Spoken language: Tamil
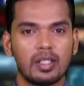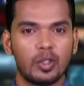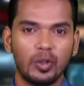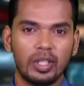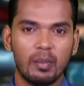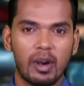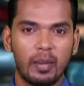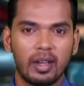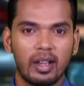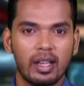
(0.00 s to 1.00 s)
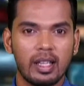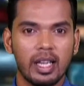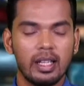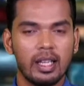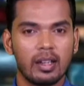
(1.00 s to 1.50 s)
சொந்த மாமனார்
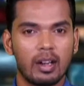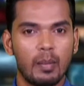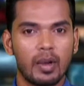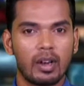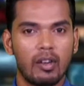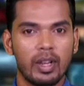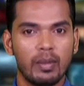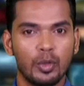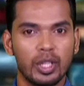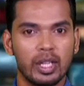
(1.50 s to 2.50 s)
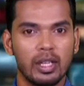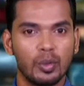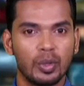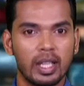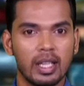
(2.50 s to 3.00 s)
என் டி ராமராவின் முதுகில்
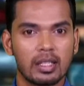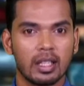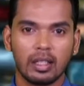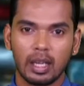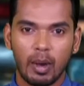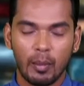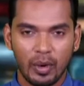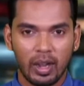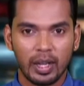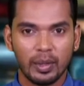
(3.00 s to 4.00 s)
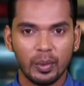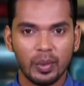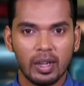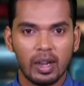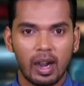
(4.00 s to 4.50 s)
குத்திய சந்திரபாபு நாயுடு
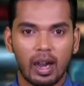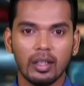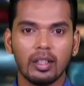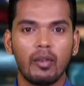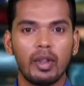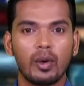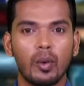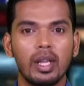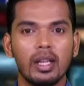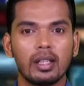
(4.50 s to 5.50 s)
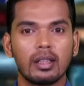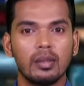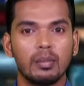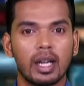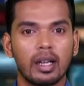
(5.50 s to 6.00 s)
ஆந்திராவை
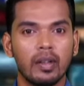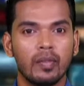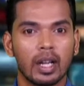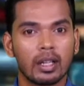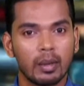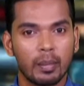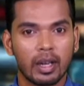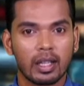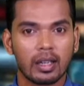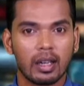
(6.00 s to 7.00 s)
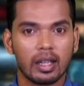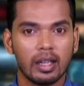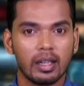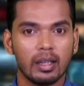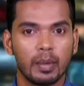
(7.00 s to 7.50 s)
கொள்ளையடித்து மகனை வளர்க்க பார்க்கிறார்
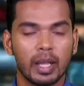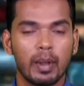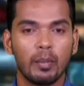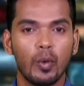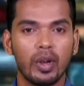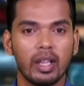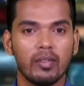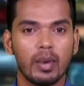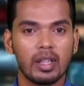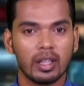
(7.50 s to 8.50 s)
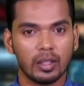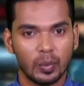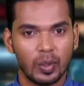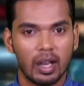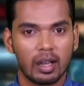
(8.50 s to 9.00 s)
என்று பிரதமர் மோடி விமர்சித்து
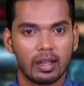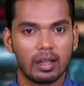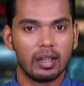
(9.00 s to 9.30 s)
உள்ளார்